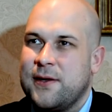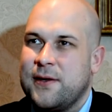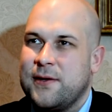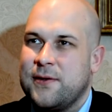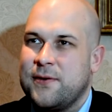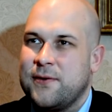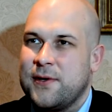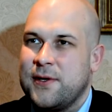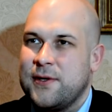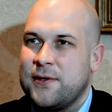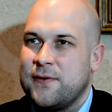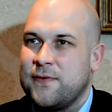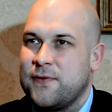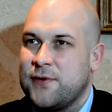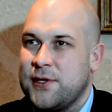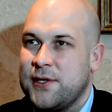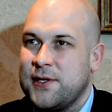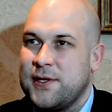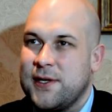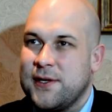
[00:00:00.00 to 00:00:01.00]
turystów,
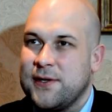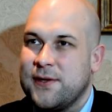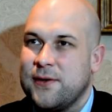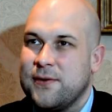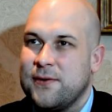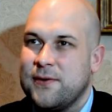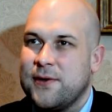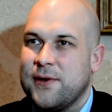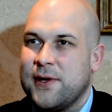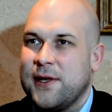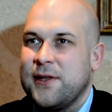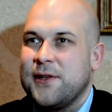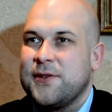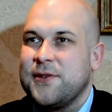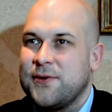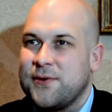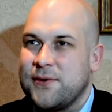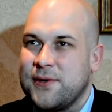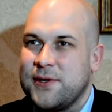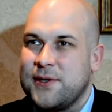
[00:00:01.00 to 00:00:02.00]
szczyt sezonu, to kiedy
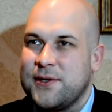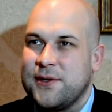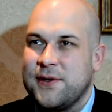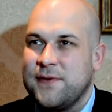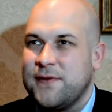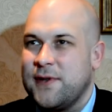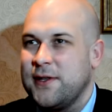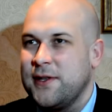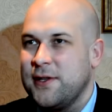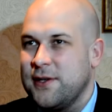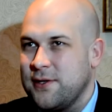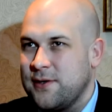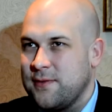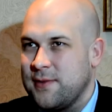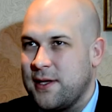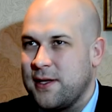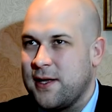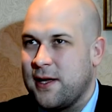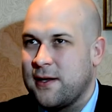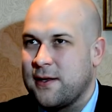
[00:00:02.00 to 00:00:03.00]
ci turyści? Oni wtedy jeżdżą
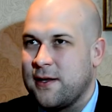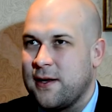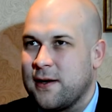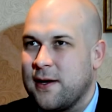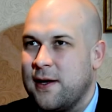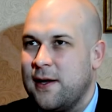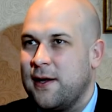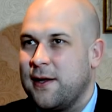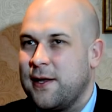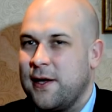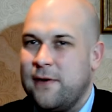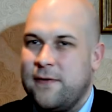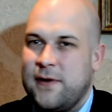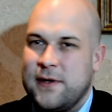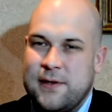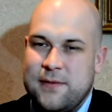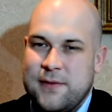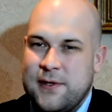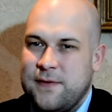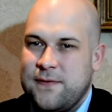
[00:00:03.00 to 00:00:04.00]
na nartach. Ja
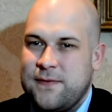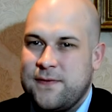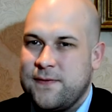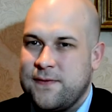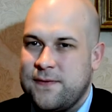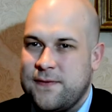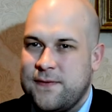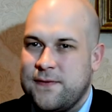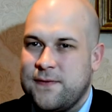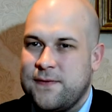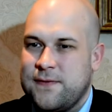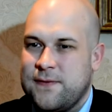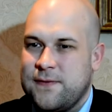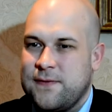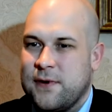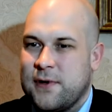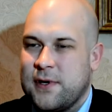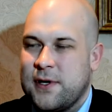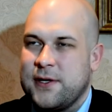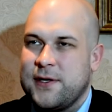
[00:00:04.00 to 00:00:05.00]
uważam, że w, w,
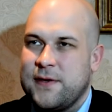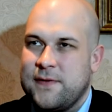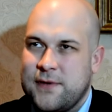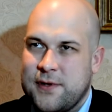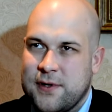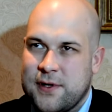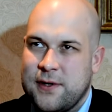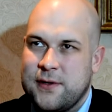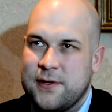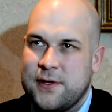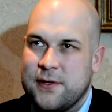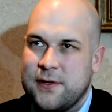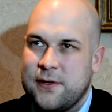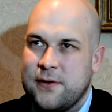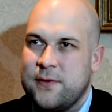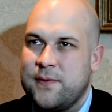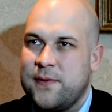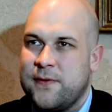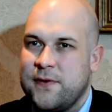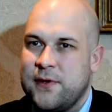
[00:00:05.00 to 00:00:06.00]
w okresie wysokiego
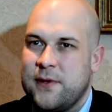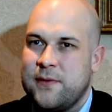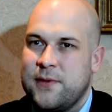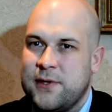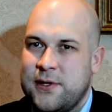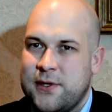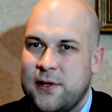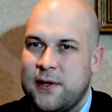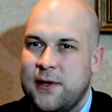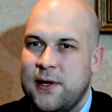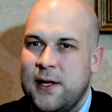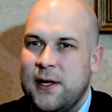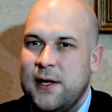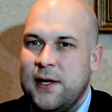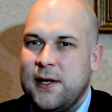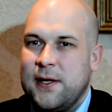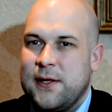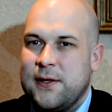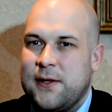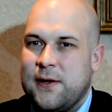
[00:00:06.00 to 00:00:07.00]
sezonu powinno być to,
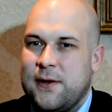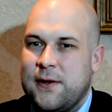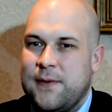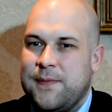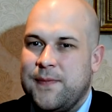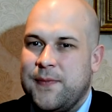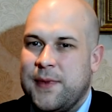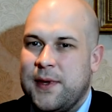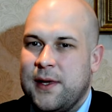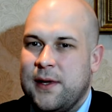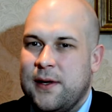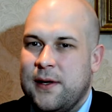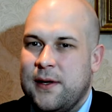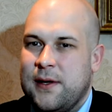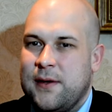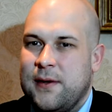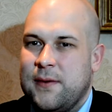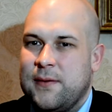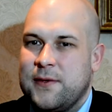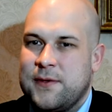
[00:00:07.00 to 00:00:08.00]
to
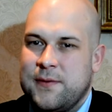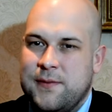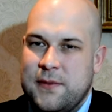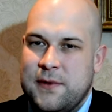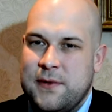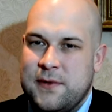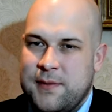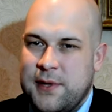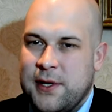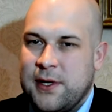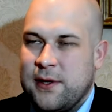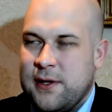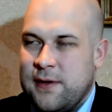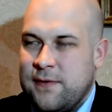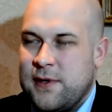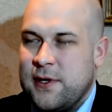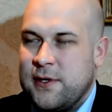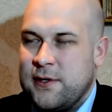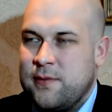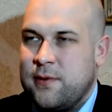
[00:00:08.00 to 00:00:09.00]
y, zmienione
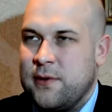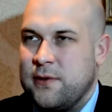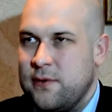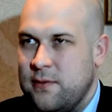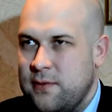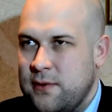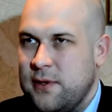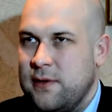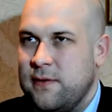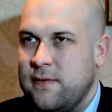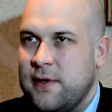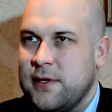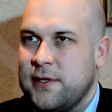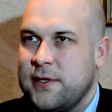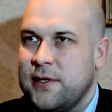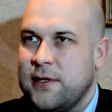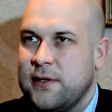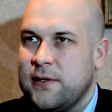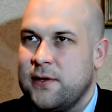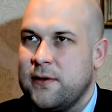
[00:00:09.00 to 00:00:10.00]
w ten sposób, że
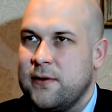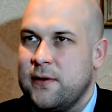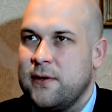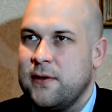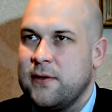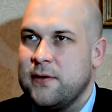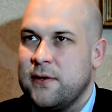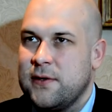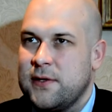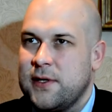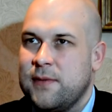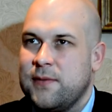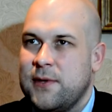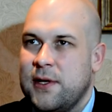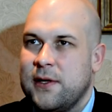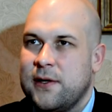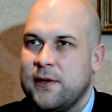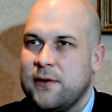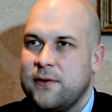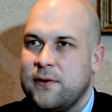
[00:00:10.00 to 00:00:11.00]
właśnie jest to dostępne
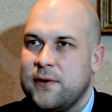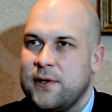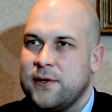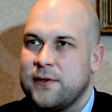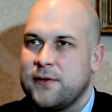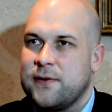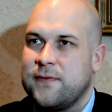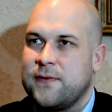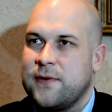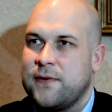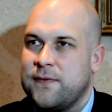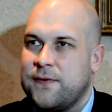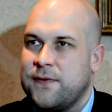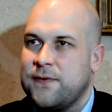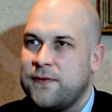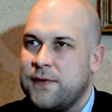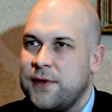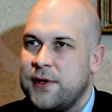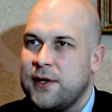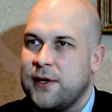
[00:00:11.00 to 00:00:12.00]
dla tych turystów no, w,
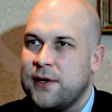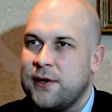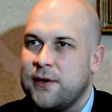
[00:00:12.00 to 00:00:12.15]
w, innych